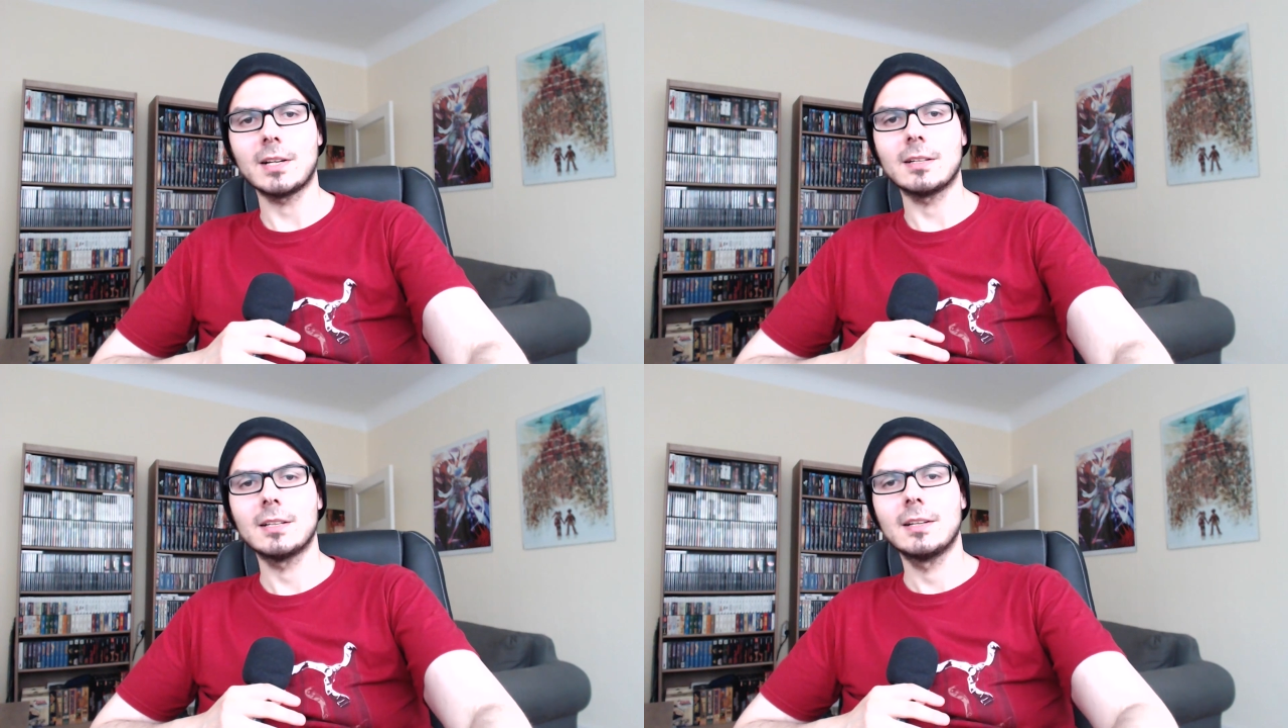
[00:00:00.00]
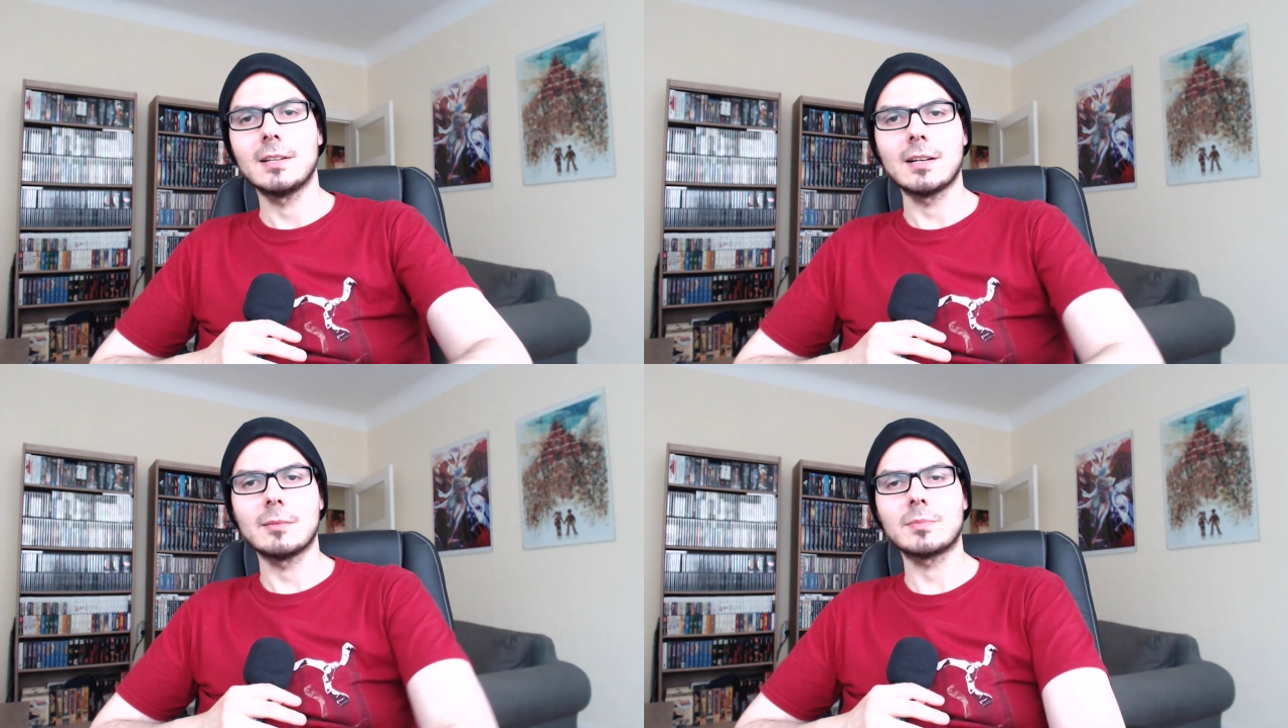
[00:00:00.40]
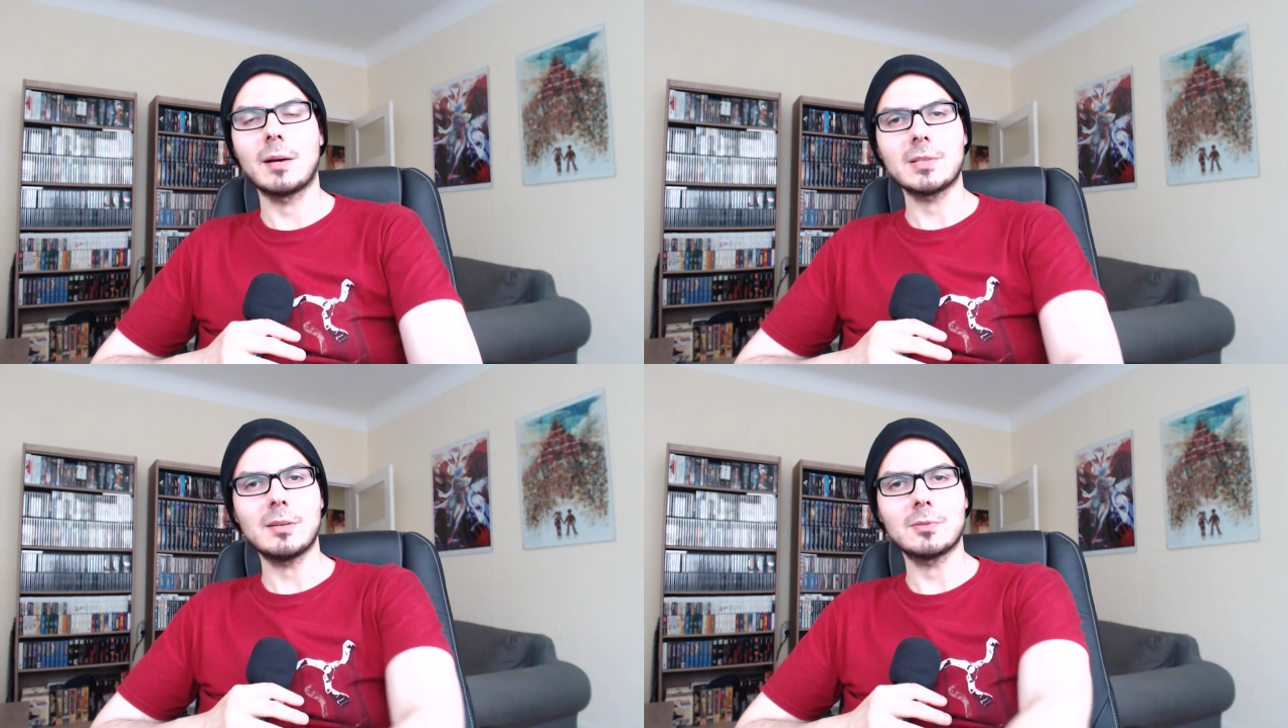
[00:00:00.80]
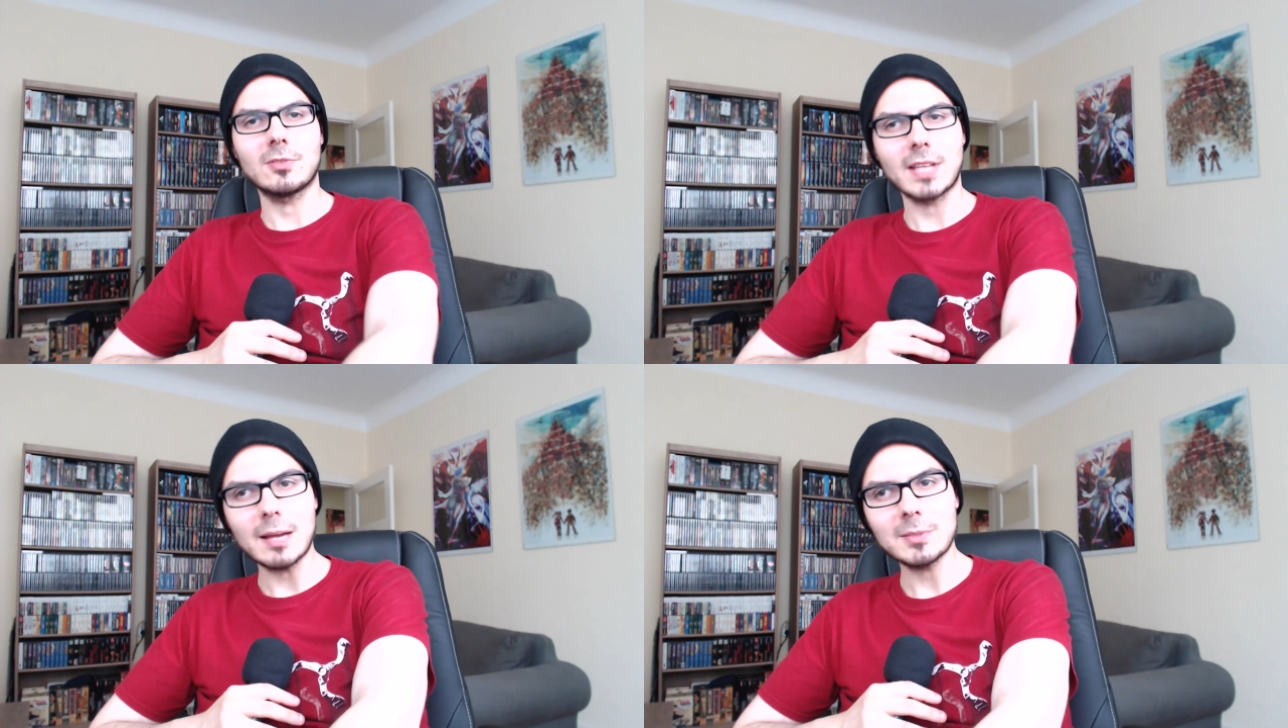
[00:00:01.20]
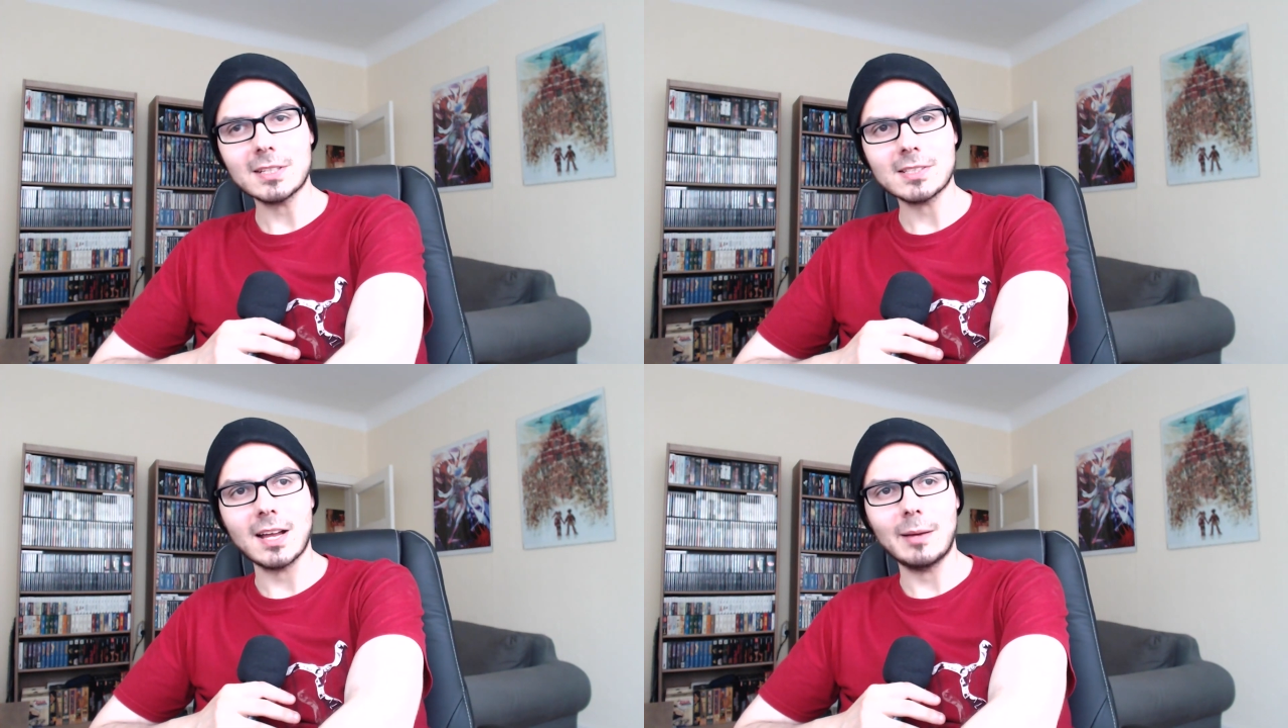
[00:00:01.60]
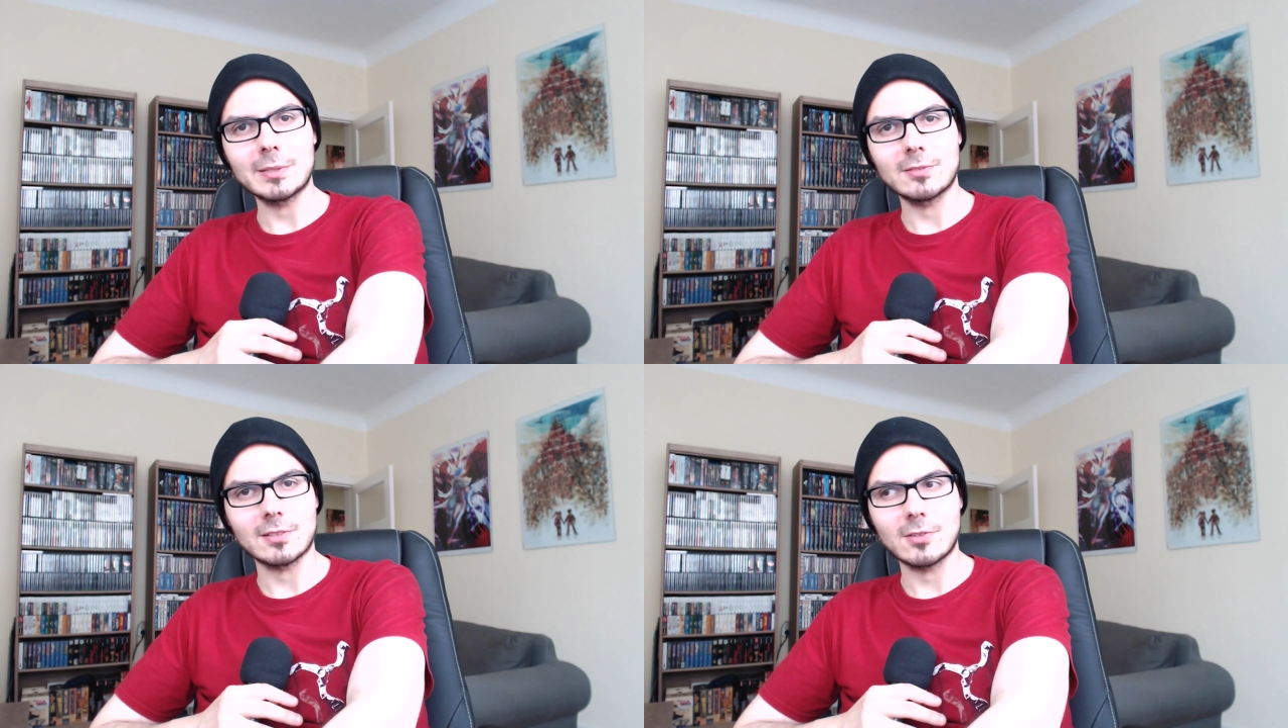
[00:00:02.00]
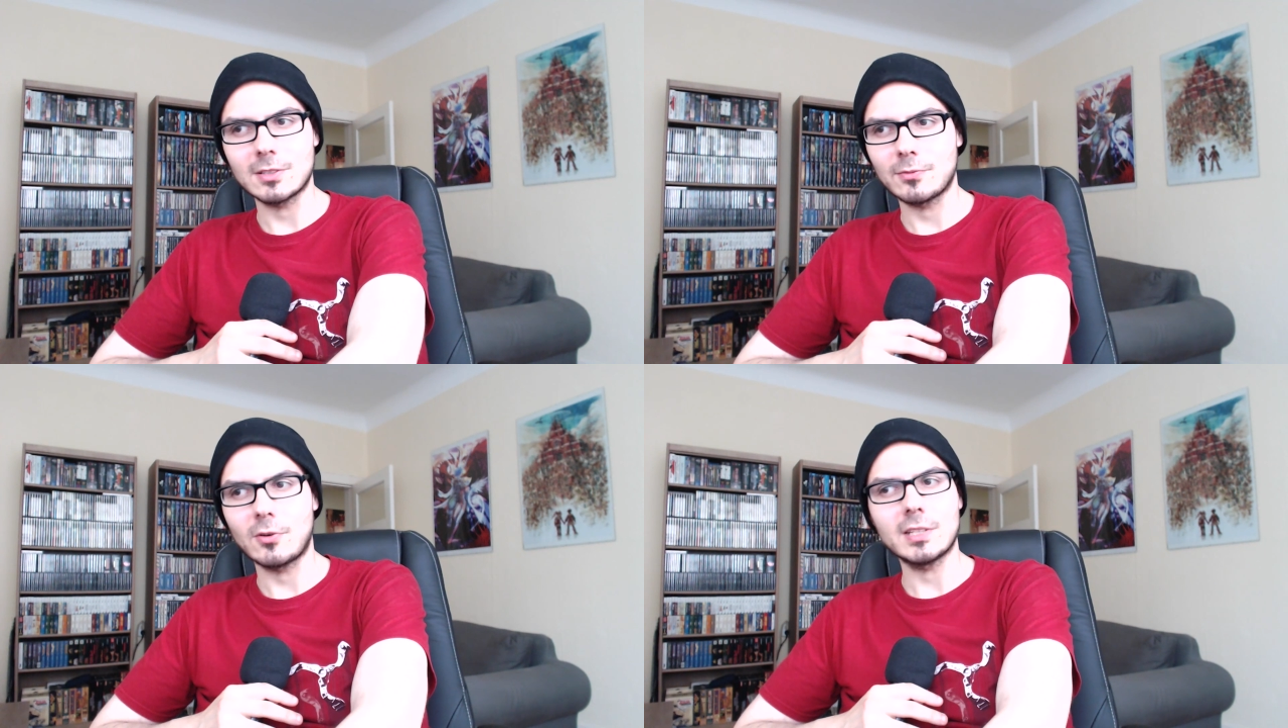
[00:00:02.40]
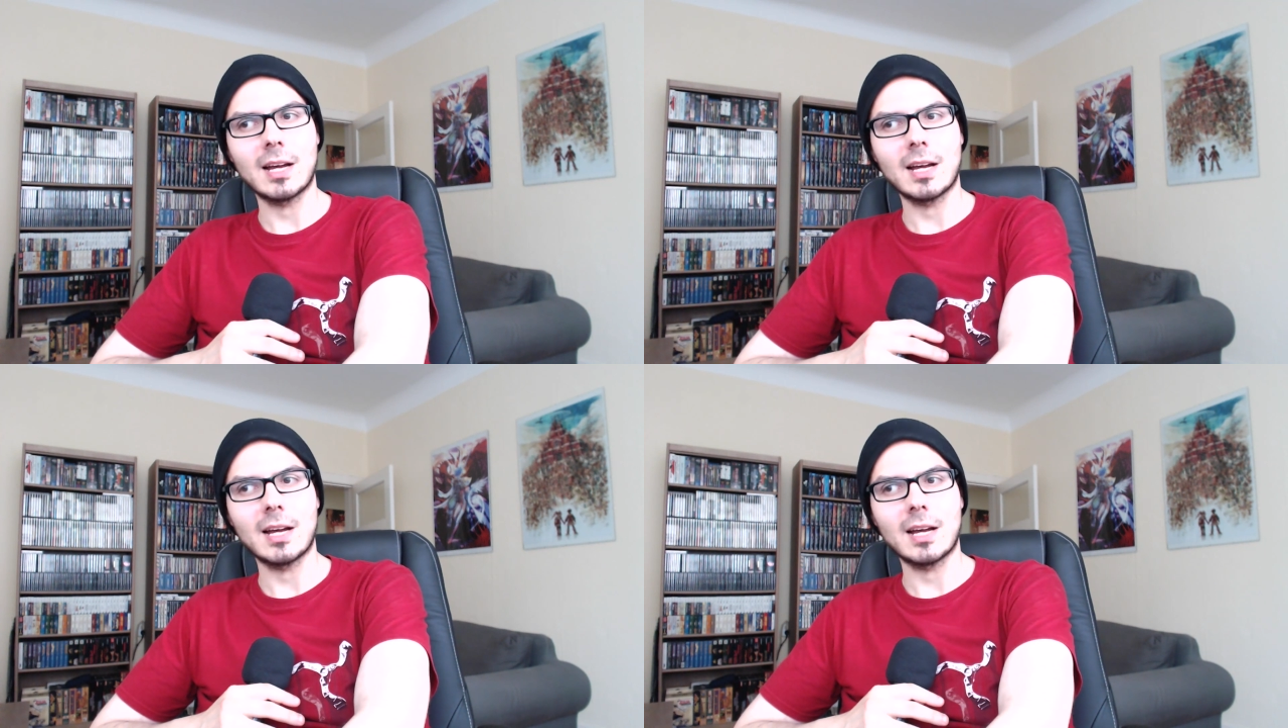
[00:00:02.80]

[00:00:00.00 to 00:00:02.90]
weil ähm, damals habe ich noch nachmittags gearbeitet und dann konnte ich vor